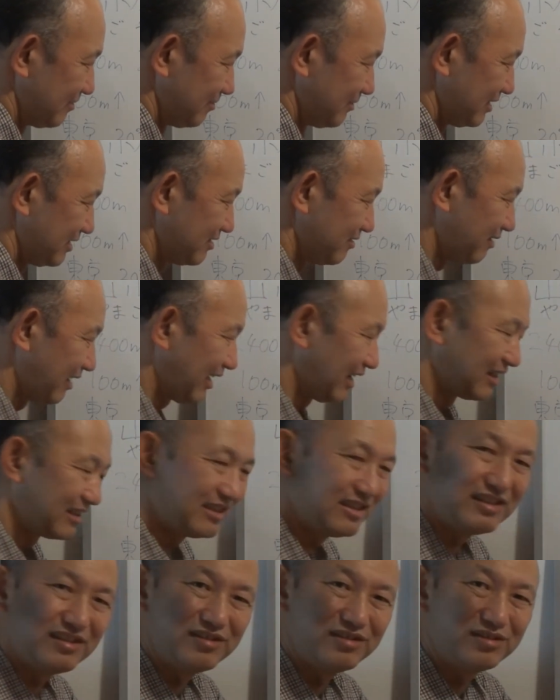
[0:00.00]
水は
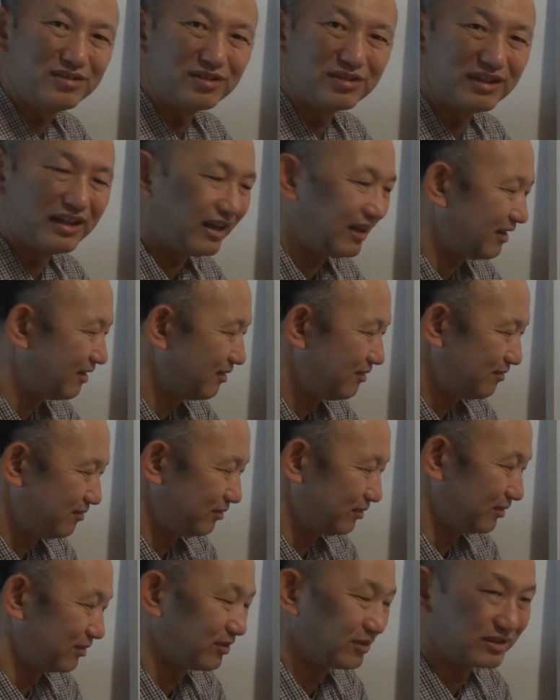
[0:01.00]
80度で
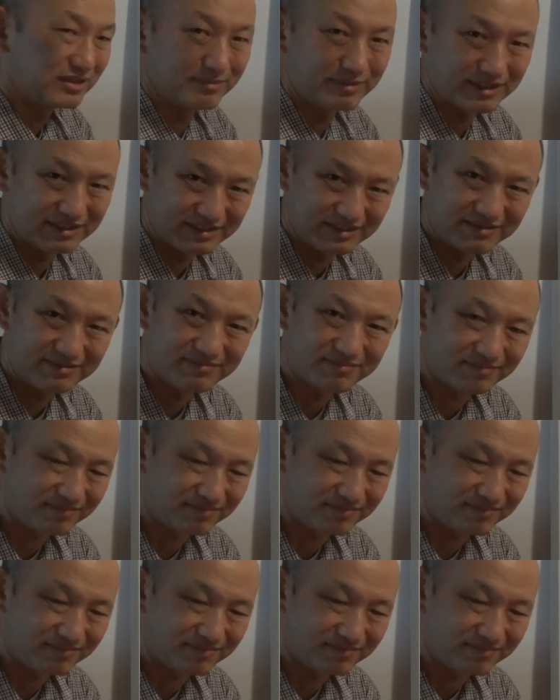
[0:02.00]
沸騰します。